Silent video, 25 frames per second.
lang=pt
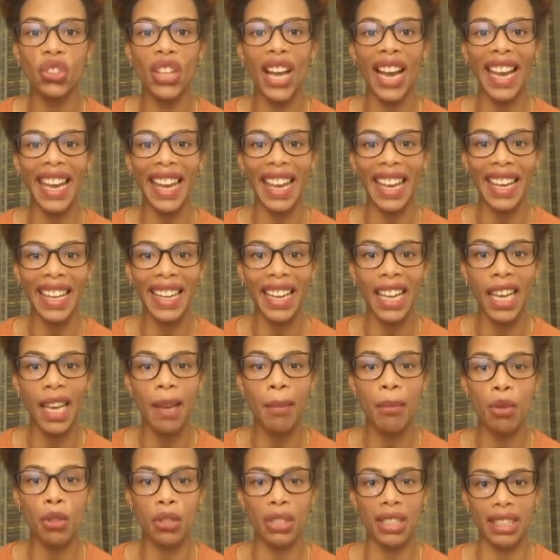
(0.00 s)
não
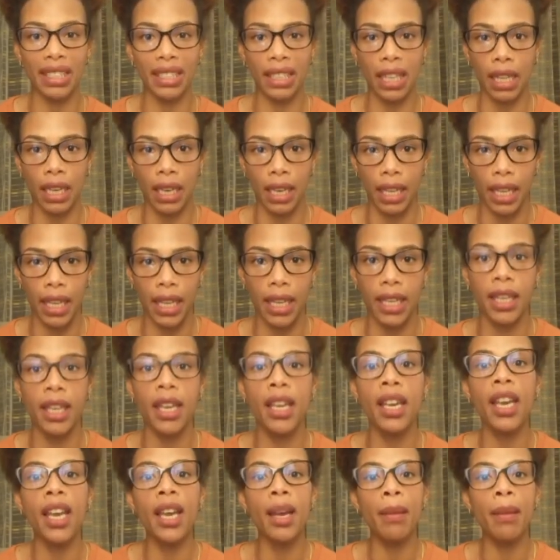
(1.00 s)
queremos esta lei.